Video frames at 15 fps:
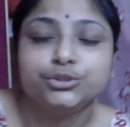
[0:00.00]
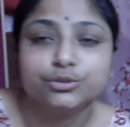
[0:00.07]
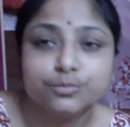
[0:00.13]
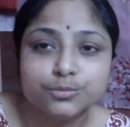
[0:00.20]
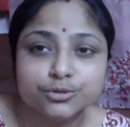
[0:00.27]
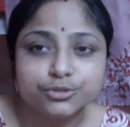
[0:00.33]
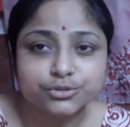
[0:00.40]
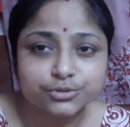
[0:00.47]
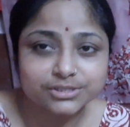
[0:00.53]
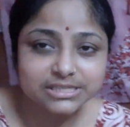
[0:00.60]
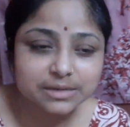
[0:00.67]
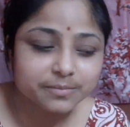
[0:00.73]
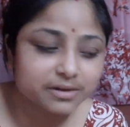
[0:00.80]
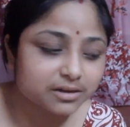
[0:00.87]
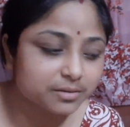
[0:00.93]
সমস্ত
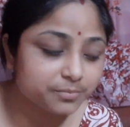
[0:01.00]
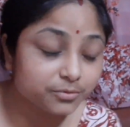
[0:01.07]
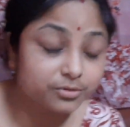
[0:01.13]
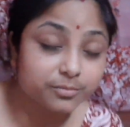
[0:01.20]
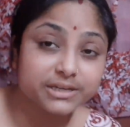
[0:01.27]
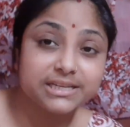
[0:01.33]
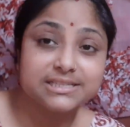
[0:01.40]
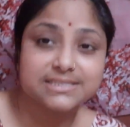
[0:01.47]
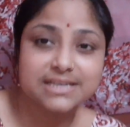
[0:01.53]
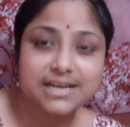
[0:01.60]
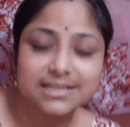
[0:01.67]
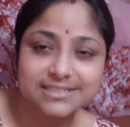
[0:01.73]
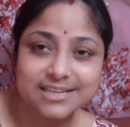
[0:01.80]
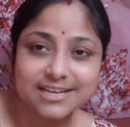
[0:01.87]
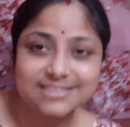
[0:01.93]
জামা কাপড় মানে যা
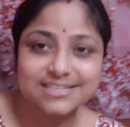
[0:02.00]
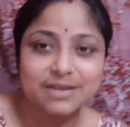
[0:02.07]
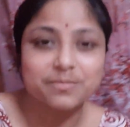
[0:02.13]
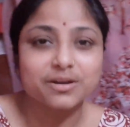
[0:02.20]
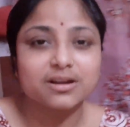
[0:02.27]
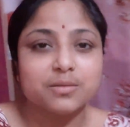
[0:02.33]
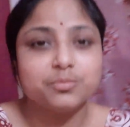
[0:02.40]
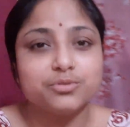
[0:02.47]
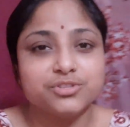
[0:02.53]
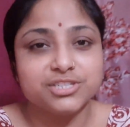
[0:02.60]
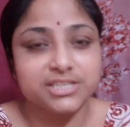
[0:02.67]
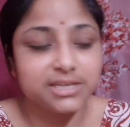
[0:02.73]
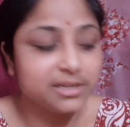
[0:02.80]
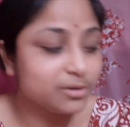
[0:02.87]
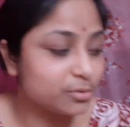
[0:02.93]
যা জামা কাপড়
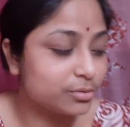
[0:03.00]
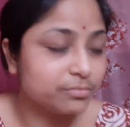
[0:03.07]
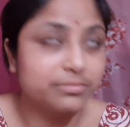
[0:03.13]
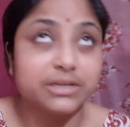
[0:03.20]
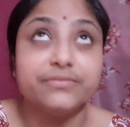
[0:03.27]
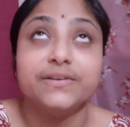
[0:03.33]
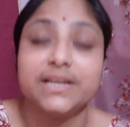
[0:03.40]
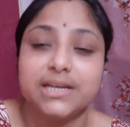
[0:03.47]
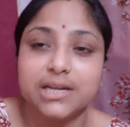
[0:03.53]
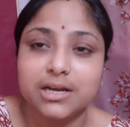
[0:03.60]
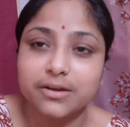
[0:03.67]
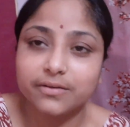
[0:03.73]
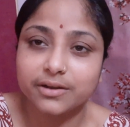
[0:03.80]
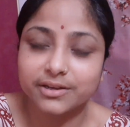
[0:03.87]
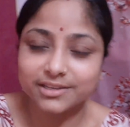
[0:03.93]
ছিল মানে ফ্যানের
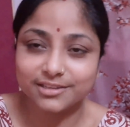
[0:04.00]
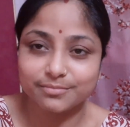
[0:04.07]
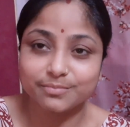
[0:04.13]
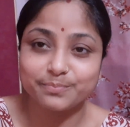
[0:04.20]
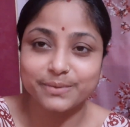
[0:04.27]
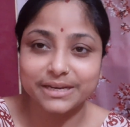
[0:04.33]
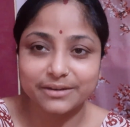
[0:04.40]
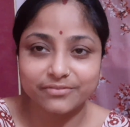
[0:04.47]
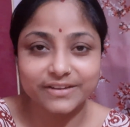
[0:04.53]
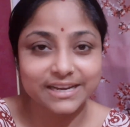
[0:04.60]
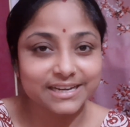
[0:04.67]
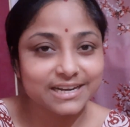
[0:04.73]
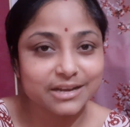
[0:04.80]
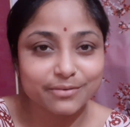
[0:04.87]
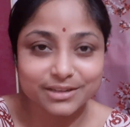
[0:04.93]
হাওয়া কিন্তু
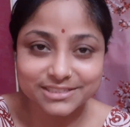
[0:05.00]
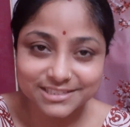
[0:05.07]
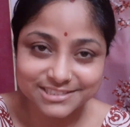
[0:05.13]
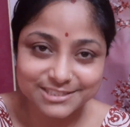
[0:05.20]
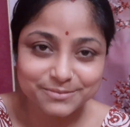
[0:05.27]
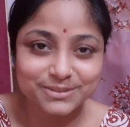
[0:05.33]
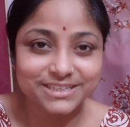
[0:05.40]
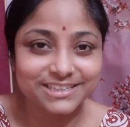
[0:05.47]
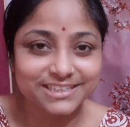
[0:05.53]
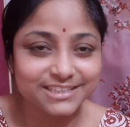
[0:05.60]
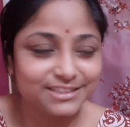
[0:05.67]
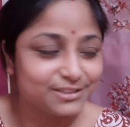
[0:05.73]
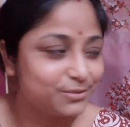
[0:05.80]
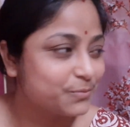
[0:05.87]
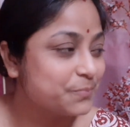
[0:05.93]
ফ্যানের আওয়াজ আসতে পারে
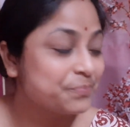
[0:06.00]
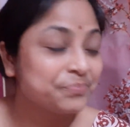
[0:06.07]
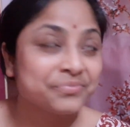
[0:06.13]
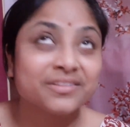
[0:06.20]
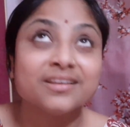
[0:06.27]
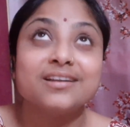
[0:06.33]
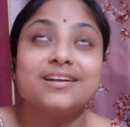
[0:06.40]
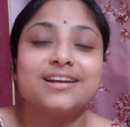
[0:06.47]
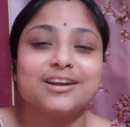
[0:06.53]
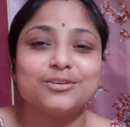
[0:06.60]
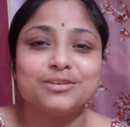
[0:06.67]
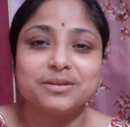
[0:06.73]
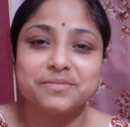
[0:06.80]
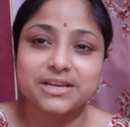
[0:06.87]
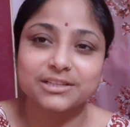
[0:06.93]
কিন্তু
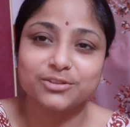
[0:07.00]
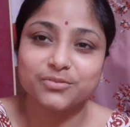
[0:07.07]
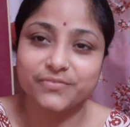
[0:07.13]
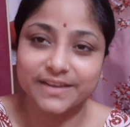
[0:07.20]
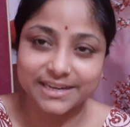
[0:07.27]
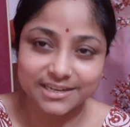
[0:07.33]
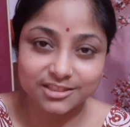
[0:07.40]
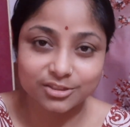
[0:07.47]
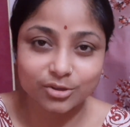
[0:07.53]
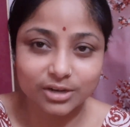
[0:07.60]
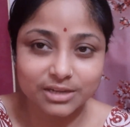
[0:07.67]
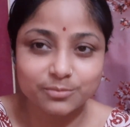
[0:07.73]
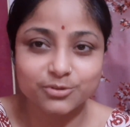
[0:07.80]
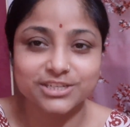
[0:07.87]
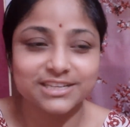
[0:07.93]
কারণ আমি একদম ফ্যানের
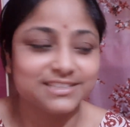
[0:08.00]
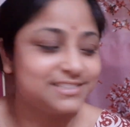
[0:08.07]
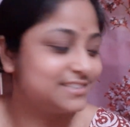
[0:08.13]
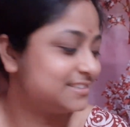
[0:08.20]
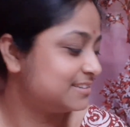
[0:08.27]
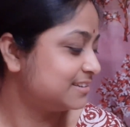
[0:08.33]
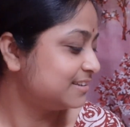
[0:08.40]
তলায় বসে আছি